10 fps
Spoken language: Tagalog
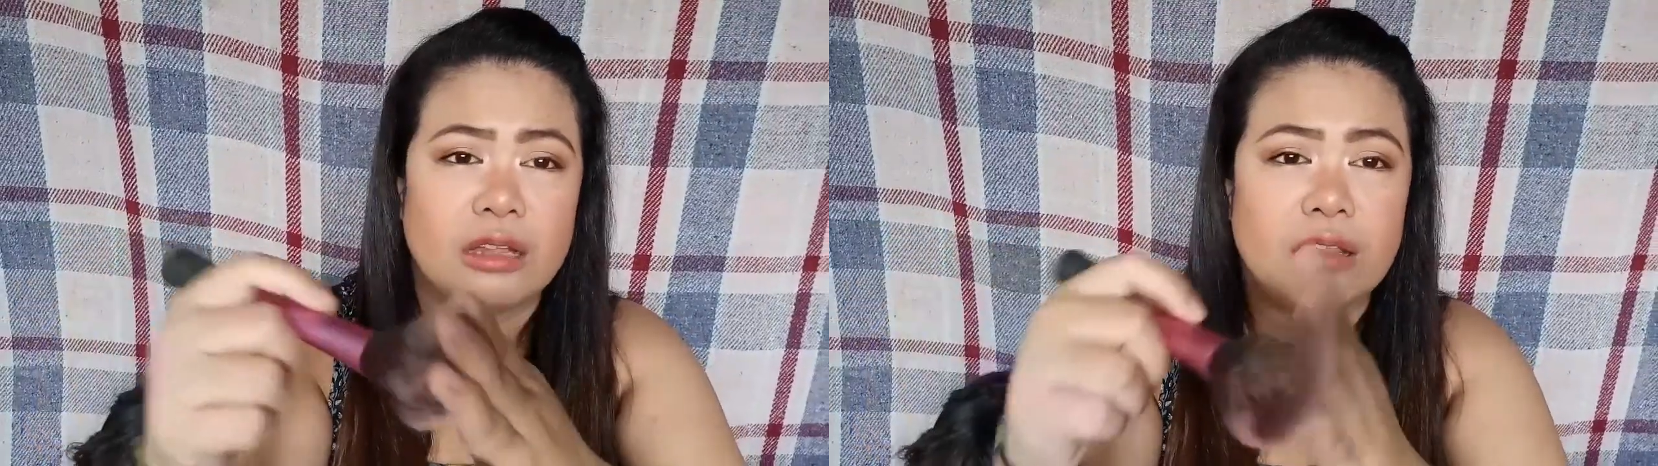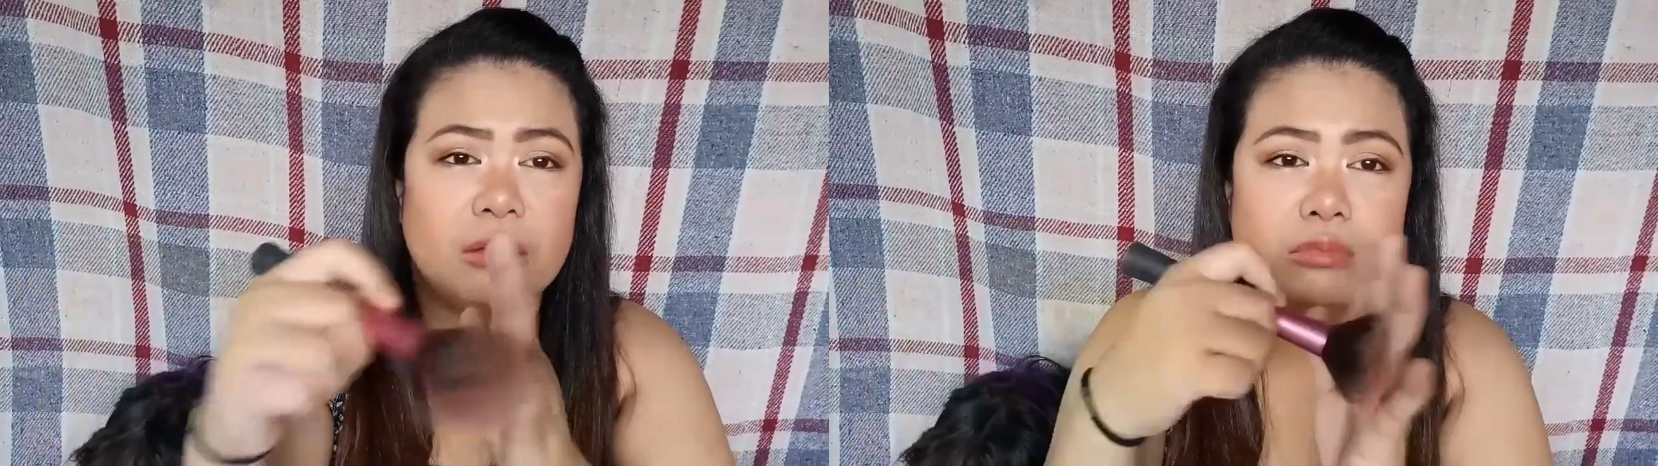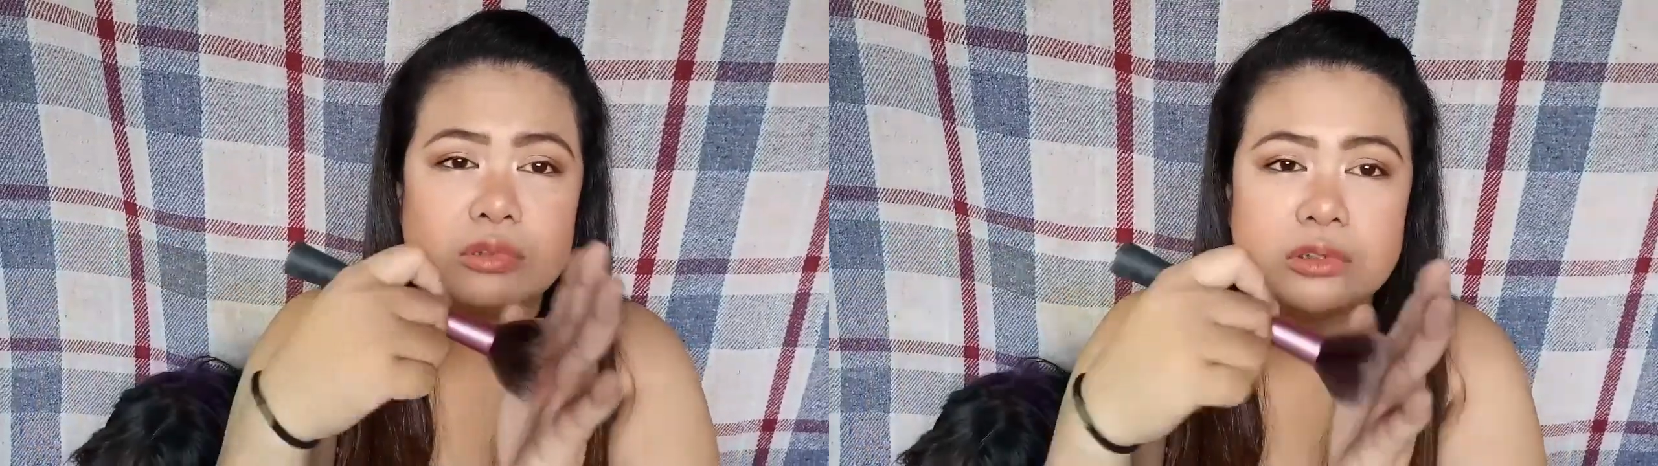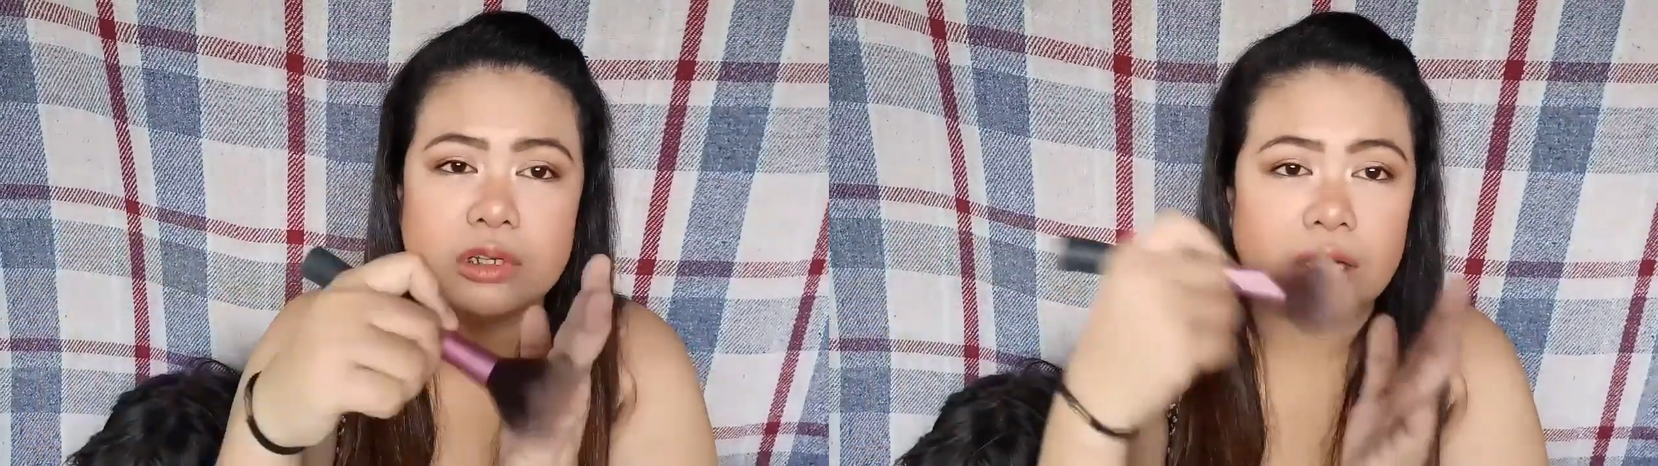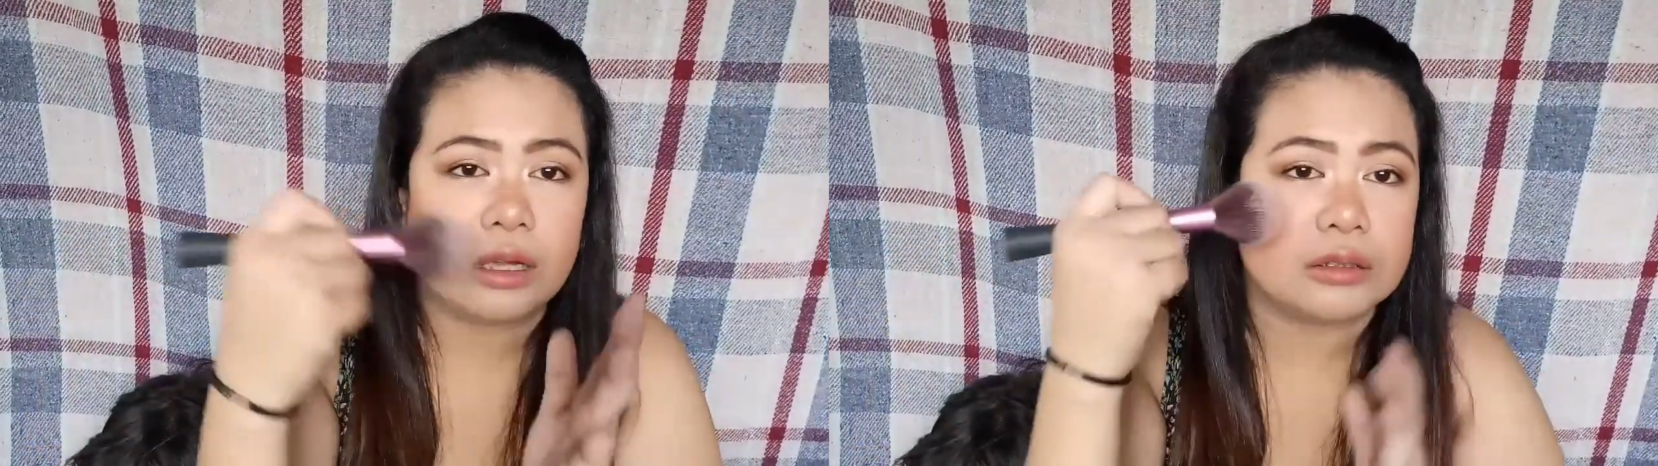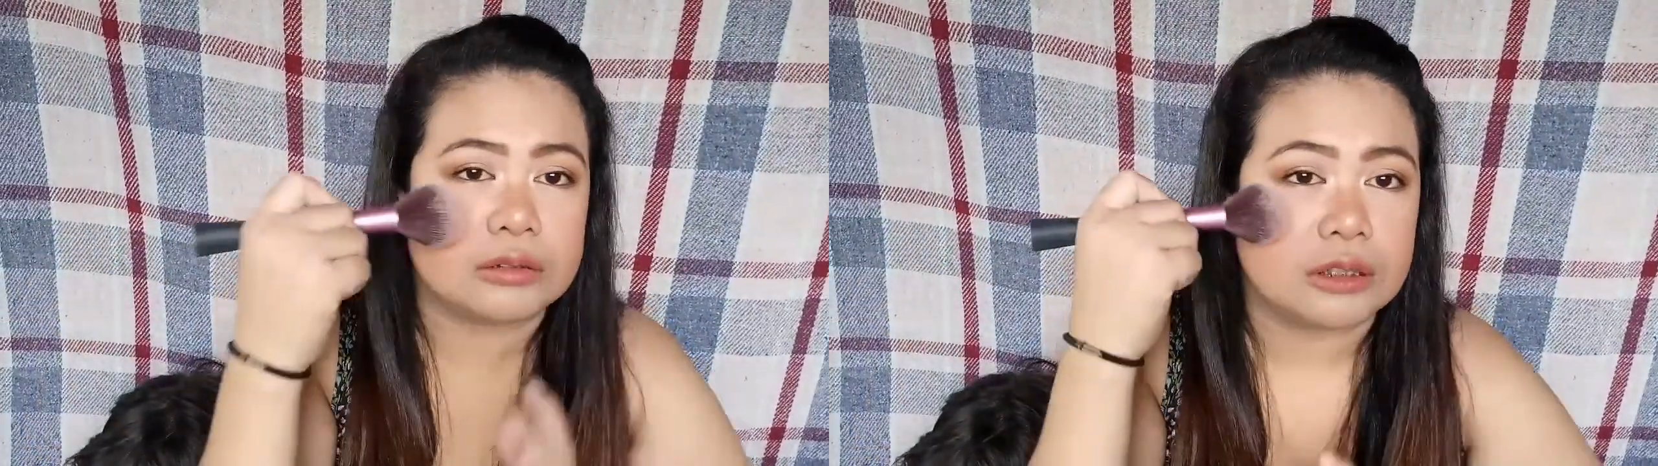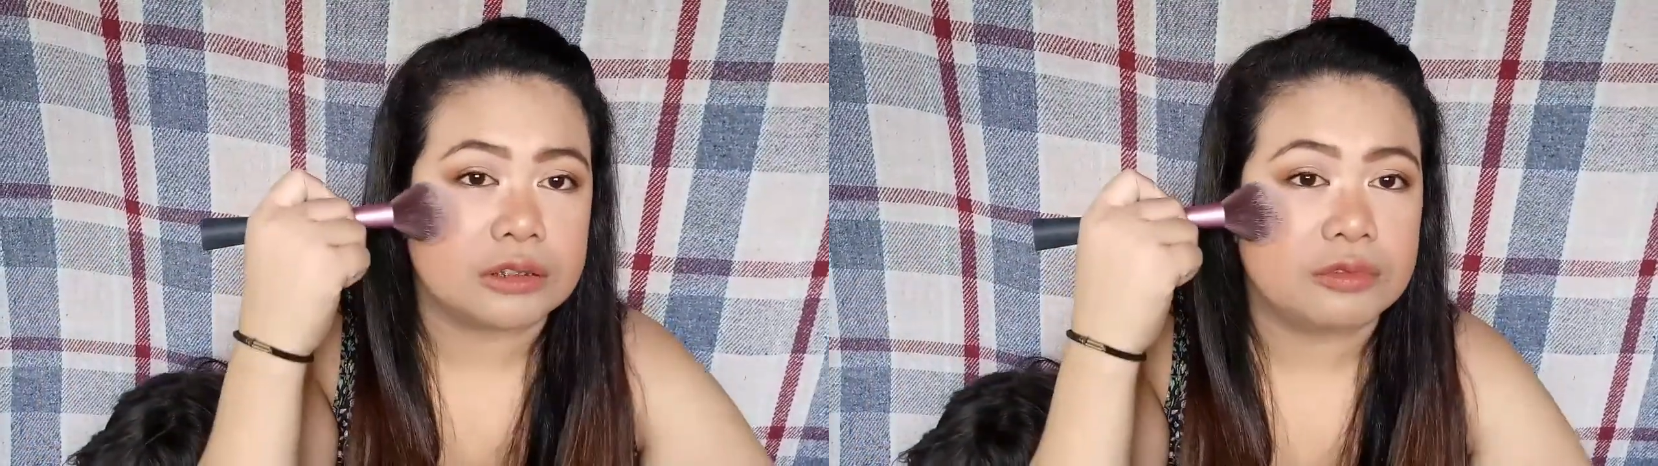and ang lambot niya, guys.